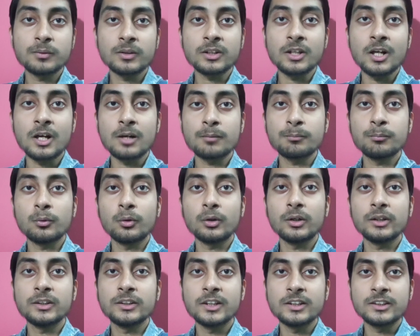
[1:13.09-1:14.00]
বা
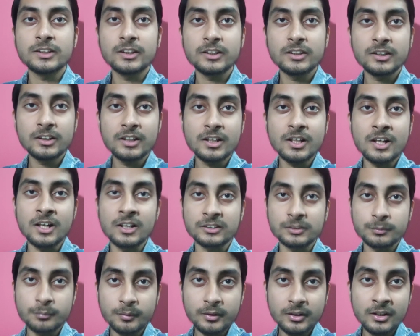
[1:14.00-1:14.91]
তারপরে শেষের দিকে
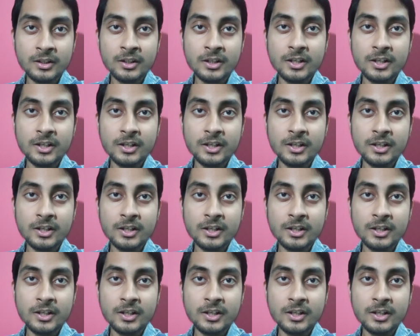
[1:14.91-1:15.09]
আসবে